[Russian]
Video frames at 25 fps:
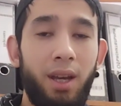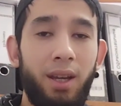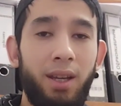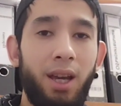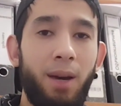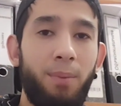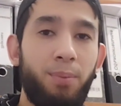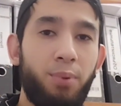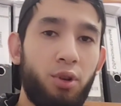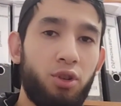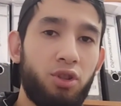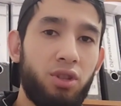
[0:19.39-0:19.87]

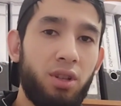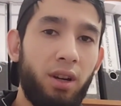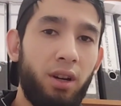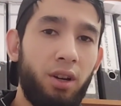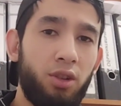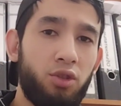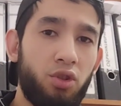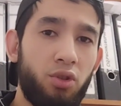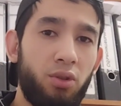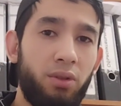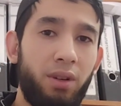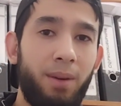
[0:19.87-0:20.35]
Я просто
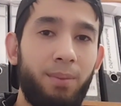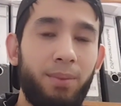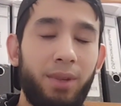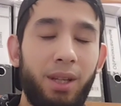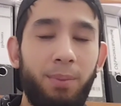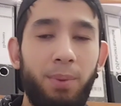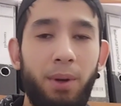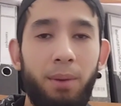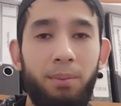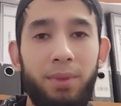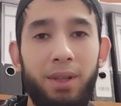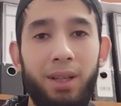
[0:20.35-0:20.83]
хочу вам
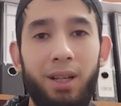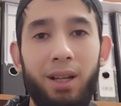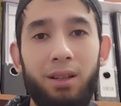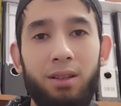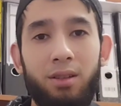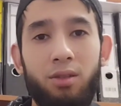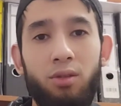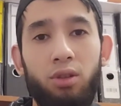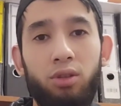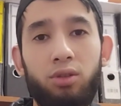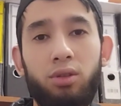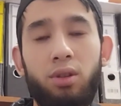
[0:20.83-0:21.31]

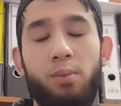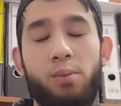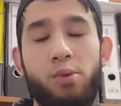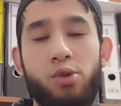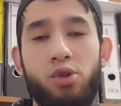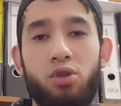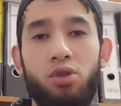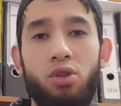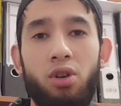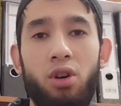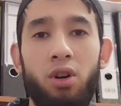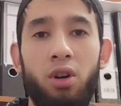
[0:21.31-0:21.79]
напоминать о том,
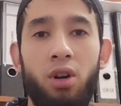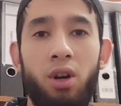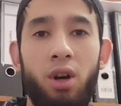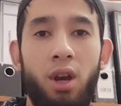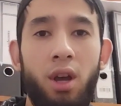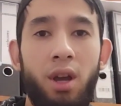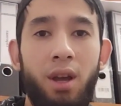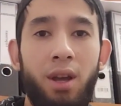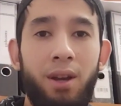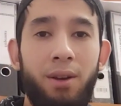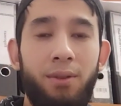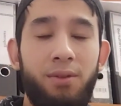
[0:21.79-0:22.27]
что
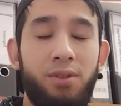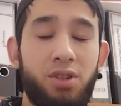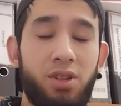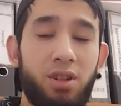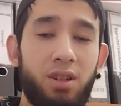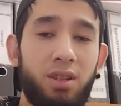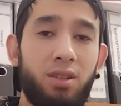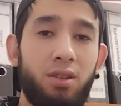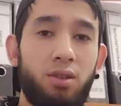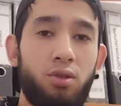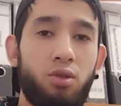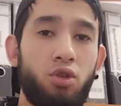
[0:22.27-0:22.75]
в
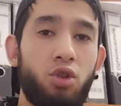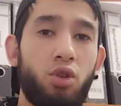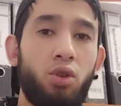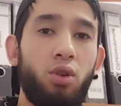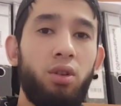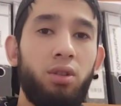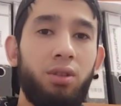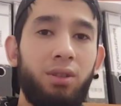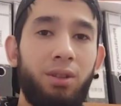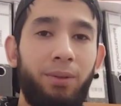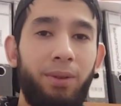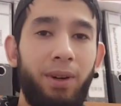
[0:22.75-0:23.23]
жизни
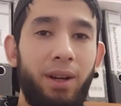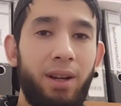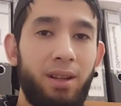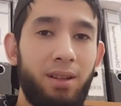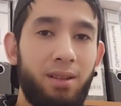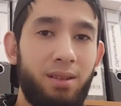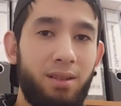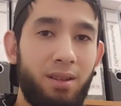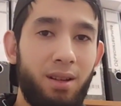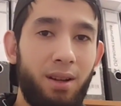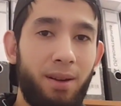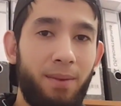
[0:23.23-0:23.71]
что
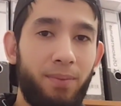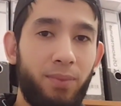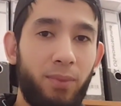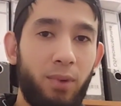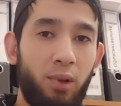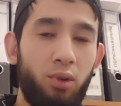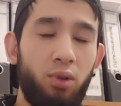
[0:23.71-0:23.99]
творится.